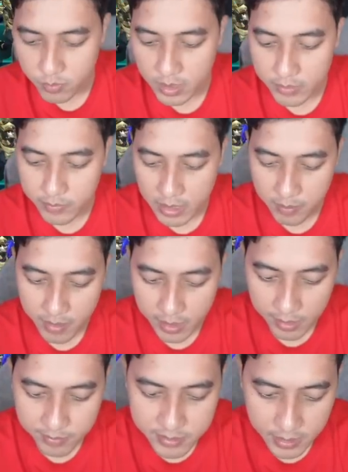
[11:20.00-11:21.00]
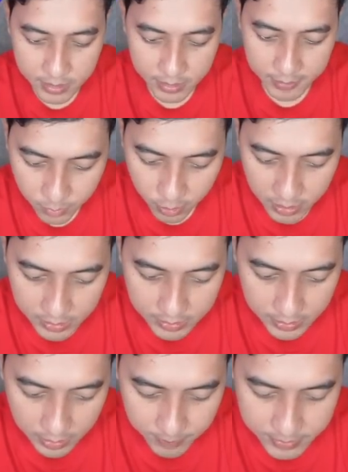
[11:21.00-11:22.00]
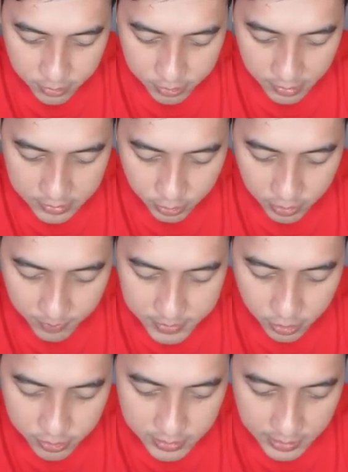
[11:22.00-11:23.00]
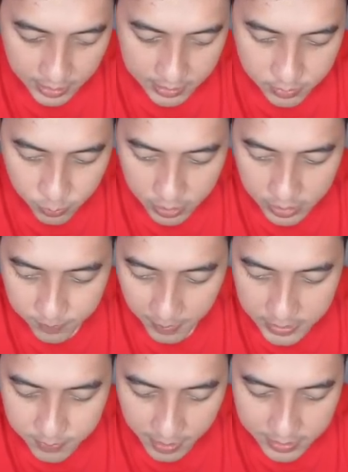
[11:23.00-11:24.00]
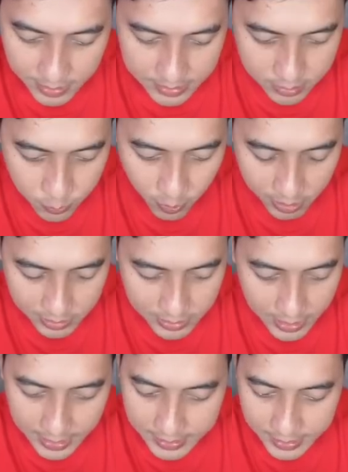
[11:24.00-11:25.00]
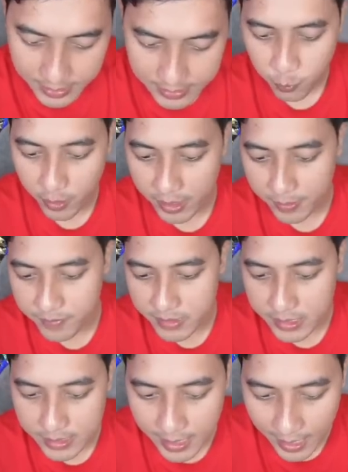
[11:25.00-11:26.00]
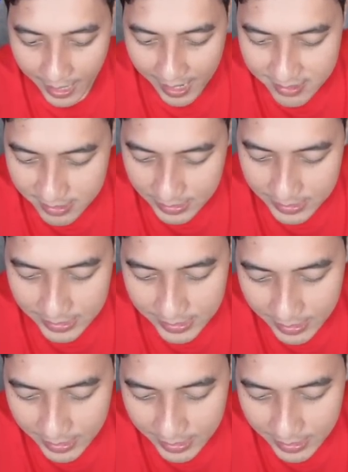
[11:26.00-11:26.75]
lumayan menambah lifestyle ya semoga nanti kita dapat slot guys kalau dapat slot sih nyala semua nih pas banget guys Guardian ya WM 3 Archer 3